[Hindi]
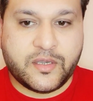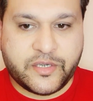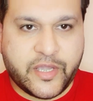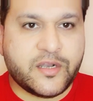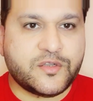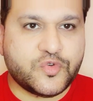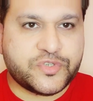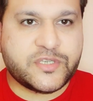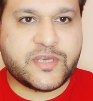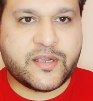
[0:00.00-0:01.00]
यकीन
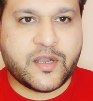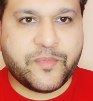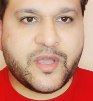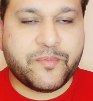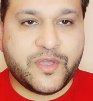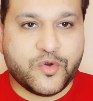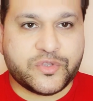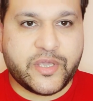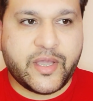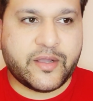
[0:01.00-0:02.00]
दूसरी सरगर्मियाँ भी
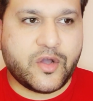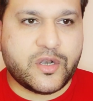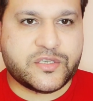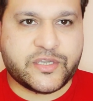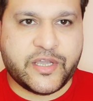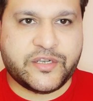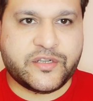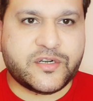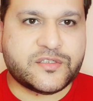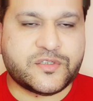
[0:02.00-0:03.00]
होती हैं कॉलेज के
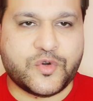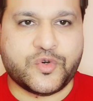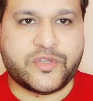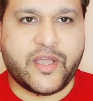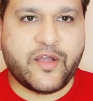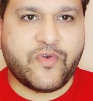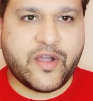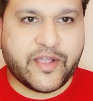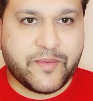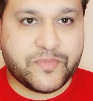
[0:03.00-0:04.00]
डिनर्स होते हैं
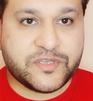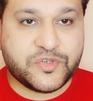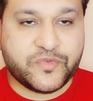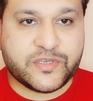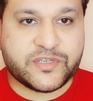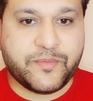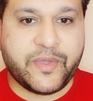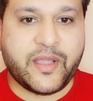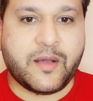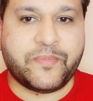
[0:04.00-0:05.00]
वहाँ कैम्ब्रिज यूनिवर्सिटी
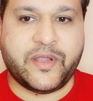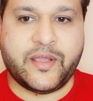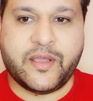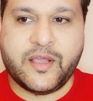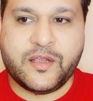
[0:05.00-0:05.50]
में अपने